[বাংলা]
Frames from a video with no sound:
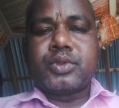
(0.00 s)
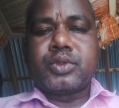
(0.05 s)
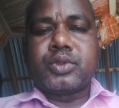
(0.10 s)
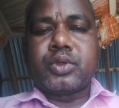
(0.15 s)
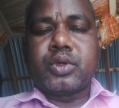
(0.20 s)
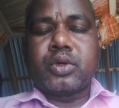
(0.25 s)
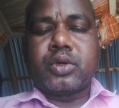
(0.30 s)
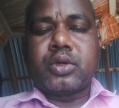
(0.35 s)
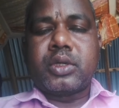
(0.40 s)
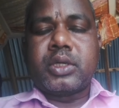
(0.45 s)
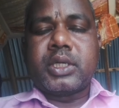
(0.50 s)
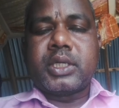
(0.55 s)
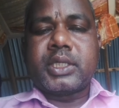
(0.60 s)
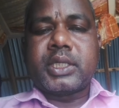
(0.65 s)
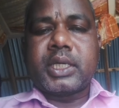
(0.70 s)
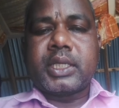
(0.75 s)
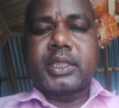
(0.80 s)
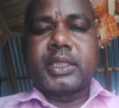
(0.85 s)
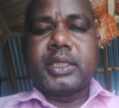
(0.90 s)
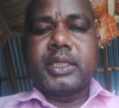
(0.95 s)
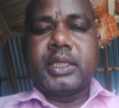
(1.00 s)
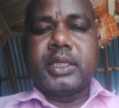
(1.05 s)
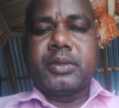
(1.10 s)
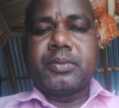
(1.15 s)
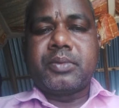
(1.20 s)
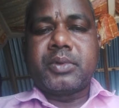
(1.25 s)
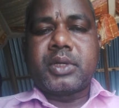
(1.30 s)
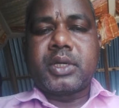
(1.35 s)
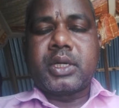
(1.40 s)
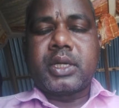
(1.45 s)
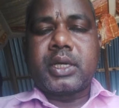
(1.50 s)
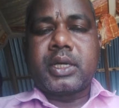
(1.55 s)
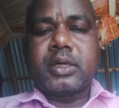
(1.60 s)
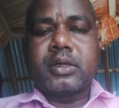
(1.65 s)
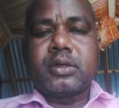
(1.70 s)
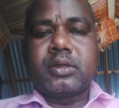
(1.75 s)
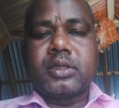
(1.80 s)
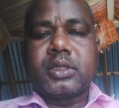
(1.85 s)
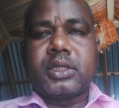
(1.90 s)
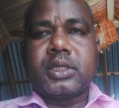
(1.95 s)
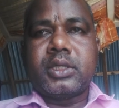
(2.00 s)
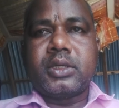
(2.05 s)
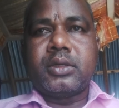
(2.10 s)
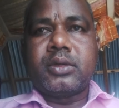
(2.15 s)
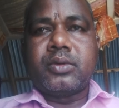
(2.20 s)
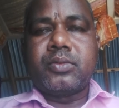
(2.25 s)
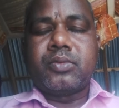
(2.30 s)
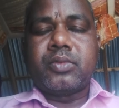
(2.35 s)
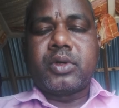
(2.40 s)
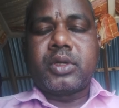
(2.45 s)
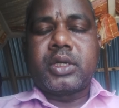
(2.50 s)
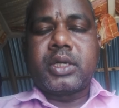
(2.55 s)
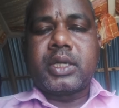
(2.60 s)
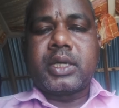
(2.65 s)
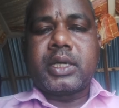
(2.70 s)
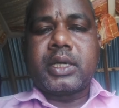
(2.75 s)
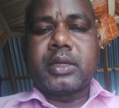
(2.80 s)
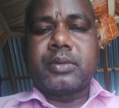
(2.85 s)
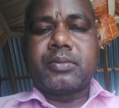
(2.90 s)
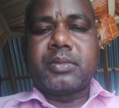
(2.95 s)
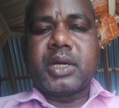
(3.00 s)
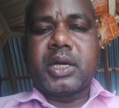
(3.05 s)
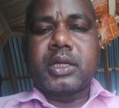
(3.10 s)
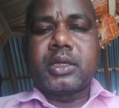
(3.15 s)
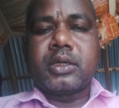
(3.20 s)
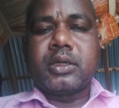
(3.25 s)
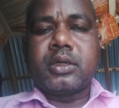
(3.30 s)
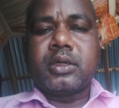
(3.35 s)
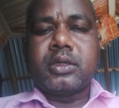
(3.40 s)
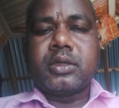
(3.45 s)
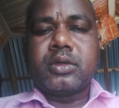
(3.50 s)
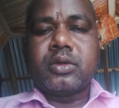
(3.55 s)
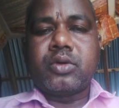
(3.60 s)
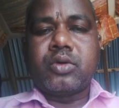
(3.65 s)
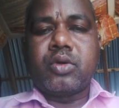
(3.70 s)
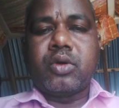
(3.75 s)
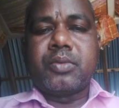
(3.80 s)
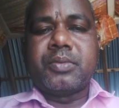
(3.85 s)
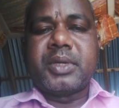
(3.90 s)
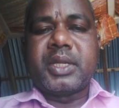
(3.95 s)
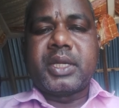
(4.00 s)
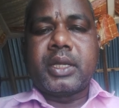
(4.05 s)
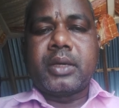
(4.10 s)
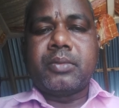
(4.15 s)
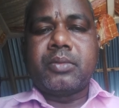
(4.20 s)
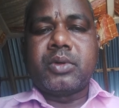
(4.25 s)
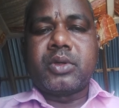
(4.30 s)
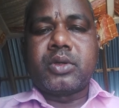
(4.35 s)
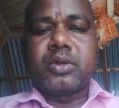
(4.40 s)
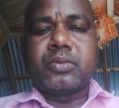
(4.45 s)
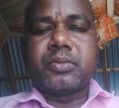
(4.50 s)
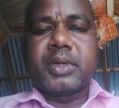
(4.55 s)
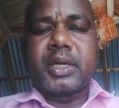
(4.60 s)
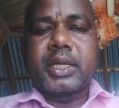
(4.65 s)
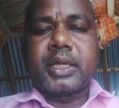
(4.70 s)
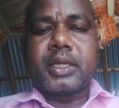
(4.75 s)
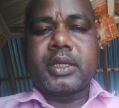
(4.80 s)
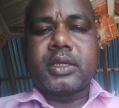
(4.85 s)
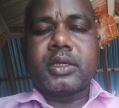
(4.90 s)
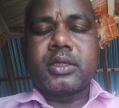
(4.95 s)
সকলের সাথে নিয়ে পড়ালেখা করলে পড়ালেখার মান কমে না বরং বাড়ে